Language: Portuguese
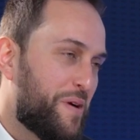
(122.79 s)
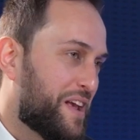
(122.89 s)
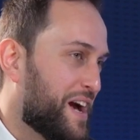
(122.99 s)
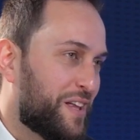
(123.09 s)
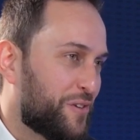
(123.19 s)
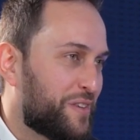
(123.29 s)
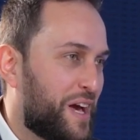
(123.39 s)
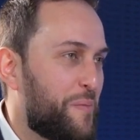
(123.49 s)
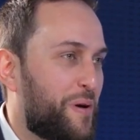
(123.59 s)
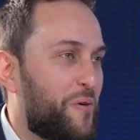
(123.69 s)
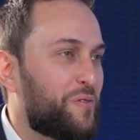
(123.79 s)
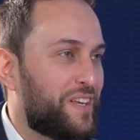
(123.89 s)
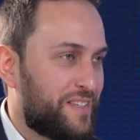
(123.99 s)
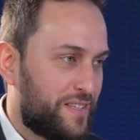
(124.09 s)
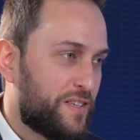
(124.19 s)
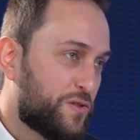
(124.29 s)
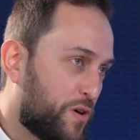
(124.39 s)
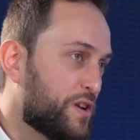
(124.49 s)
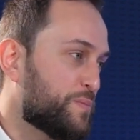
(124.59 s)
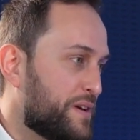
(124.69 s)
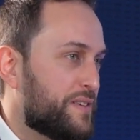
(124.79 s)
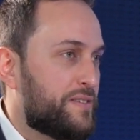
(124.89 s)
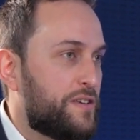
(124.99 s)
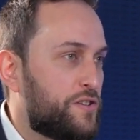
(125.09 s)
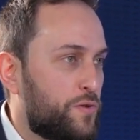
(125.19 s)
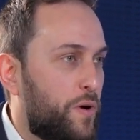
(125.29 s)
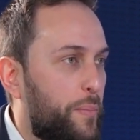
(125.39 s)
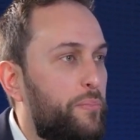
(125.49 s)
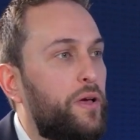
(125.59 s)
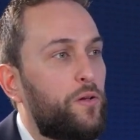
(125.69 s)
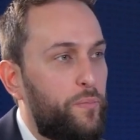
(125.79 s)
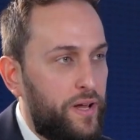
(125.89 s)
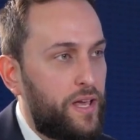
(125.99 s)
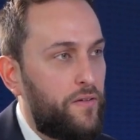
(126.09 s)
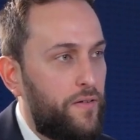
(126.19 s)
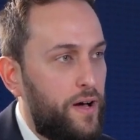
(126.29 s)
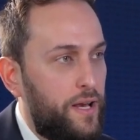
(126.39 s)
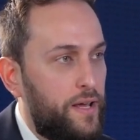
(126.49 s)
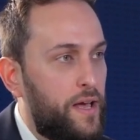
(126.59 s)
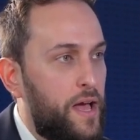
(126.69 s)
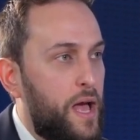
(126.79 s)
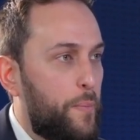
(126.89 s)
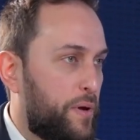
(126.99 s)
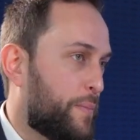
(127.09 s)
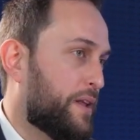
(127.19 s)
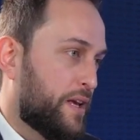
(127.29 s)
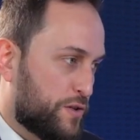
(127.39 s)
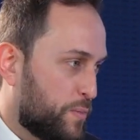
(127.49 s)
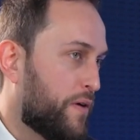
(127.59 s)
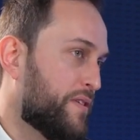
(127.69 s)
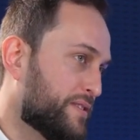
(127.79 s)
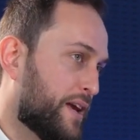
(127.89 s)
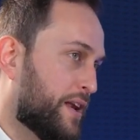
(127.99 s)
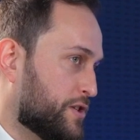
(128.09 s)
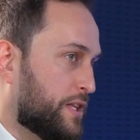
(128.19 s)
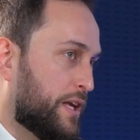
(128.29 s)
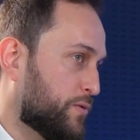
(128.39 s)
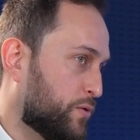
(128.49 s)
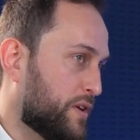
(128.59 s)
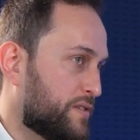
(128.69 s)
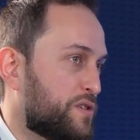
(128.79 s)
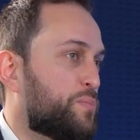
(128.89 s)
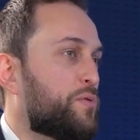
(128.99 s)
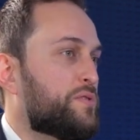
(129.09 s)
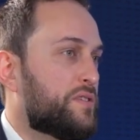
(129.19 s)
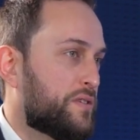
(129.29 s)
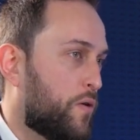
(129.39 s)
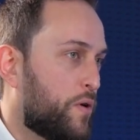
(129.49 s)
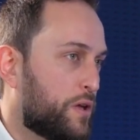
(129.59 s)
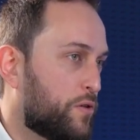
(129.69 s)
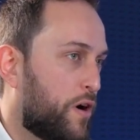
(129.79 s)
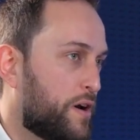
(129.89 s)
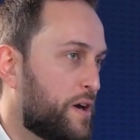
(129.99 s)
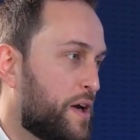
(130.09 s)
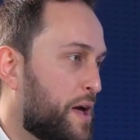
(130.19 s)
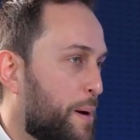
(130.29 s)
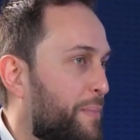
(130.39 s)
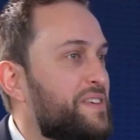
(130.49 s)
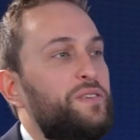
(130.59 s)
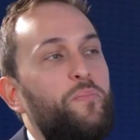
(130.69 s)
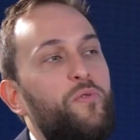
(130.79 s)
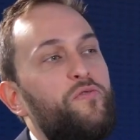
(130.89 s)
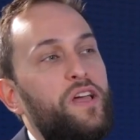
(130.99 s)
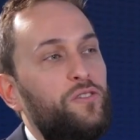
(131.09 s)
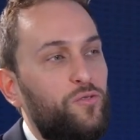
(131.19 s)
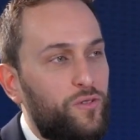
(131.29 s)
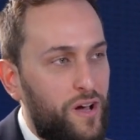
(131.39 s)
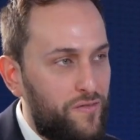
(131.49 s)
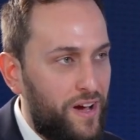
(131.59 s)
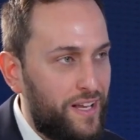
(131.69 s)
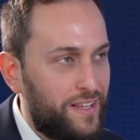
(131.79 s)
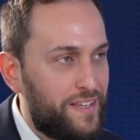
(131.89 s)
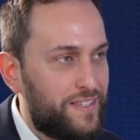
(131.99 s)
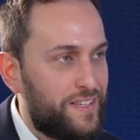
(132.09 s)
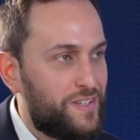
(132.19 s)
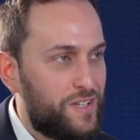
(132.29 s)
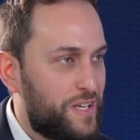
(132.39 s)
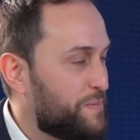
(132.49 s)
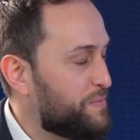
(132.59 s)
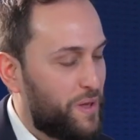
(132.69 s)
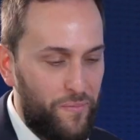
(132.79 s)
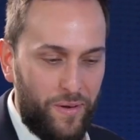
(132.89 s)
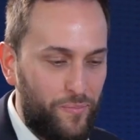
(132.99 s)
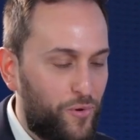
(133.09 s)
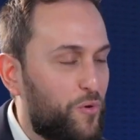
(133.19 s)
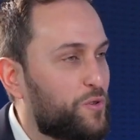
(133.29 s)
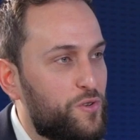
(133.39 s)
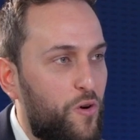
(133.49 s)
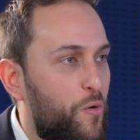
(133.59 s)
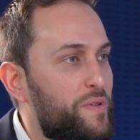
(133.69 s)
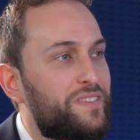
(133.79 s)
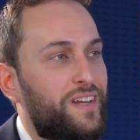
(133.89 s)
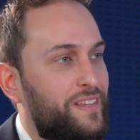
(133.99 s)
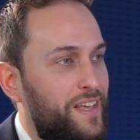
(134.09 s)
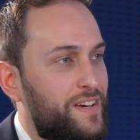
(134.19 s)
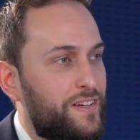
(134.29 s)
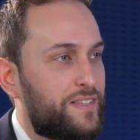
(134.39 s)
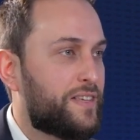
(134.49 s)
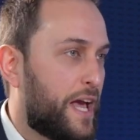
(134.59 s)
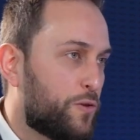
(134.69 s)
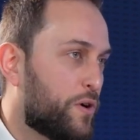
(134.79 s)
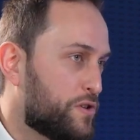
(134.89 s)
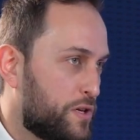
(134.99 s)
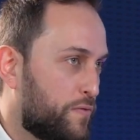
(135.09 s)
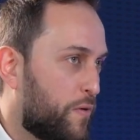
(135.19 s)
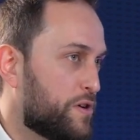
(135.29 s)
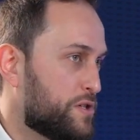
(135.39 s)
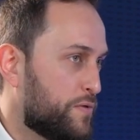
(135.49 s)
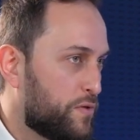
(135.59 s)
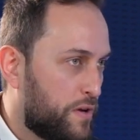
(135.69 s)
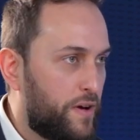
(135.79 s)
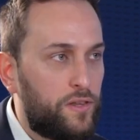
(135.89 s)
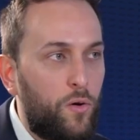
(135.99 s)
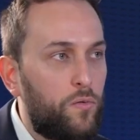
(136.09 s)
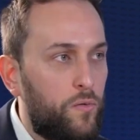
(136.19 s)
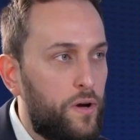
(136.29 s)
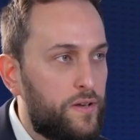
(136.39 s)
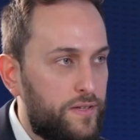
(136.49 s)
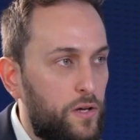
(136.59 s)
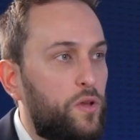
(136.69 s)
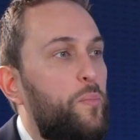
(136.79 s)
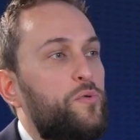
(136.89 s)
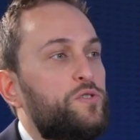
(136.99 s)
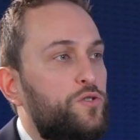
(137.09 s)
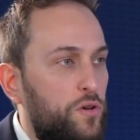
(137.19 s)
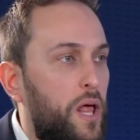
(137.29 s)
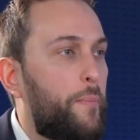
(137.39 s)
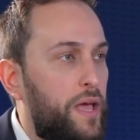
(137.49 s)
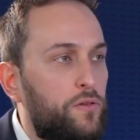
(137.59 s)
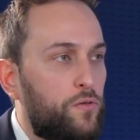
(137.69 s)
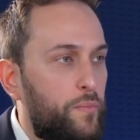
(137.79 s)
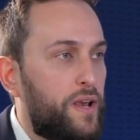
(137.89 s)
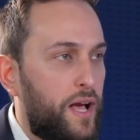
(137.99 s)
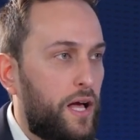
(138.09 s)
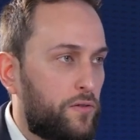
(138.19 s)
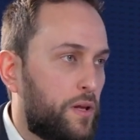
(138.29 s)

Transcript: O mercado está aí para contar essas histórias, mas existe um apelo para que a Vale permaneça uma vez que ela já tenha toda essa exposição ao redor. Mas se porventura a Vale decidir também por conta de alguma estratégia sair do ativo, é um ativo que vai ter um certo reposicionamento no mercado,